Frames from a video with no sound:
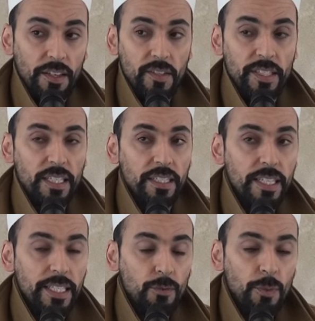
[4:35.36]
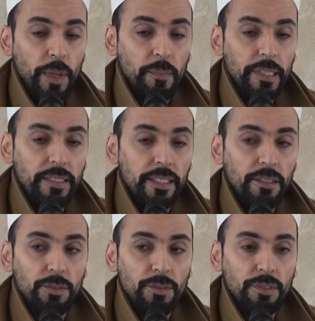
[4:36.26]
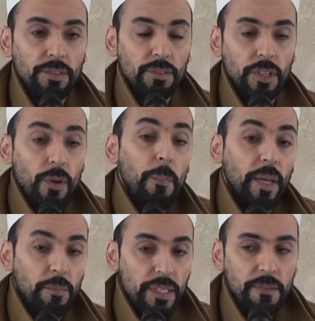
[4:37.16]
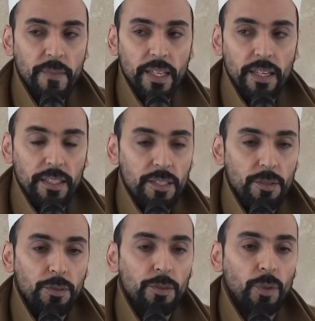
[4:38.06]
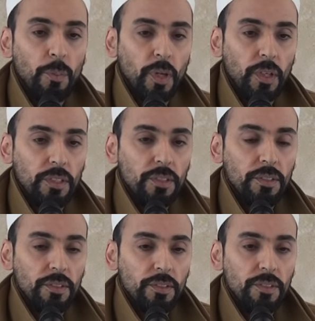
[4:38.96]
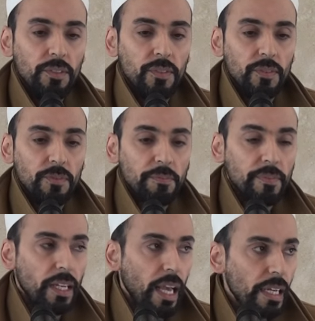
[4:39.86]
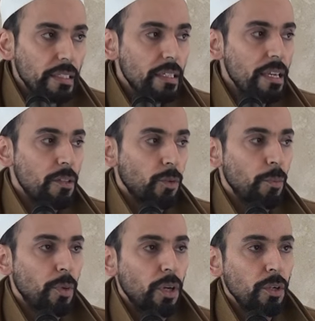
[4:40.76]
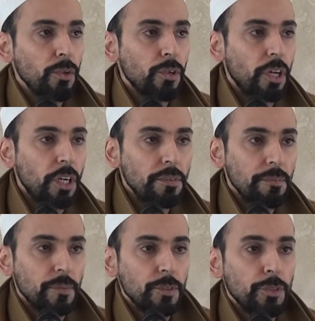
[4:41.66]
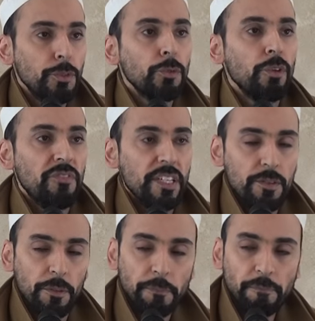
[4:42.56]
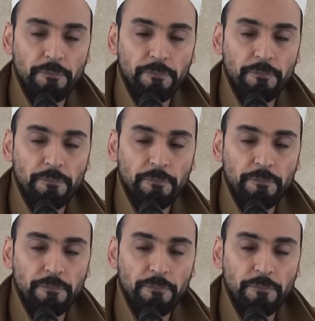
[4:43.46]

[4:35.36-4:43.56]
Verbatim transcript: une sagesse qui lui permettait donc, qui lui a permis, disons, de comprendre les hadiths, de comprendre le Coran d'une autre façon.